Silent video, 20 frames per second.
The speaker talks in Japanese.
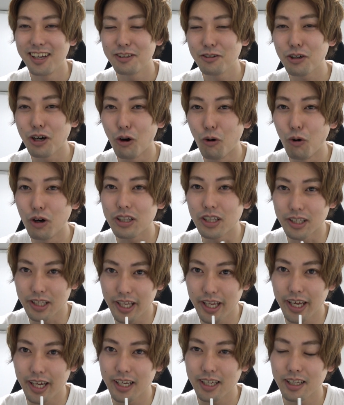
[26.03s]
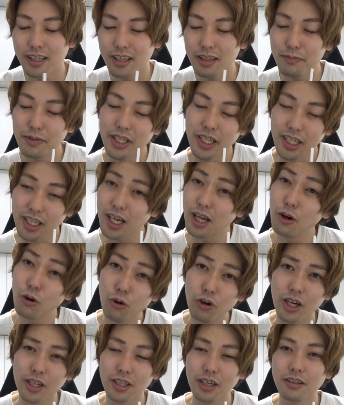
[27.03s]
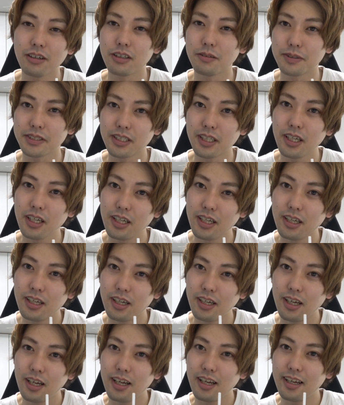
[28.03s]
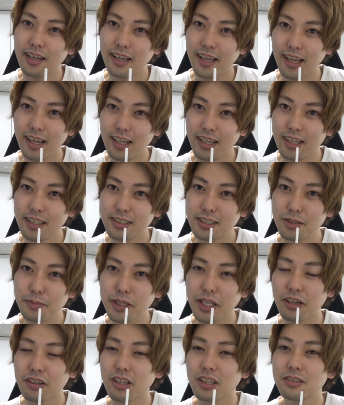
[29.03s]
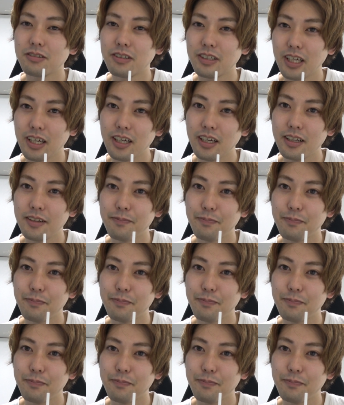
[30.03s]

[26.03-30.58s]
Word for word: のが終わって今ね開放感にあふれてますねえー、全ての謎はね、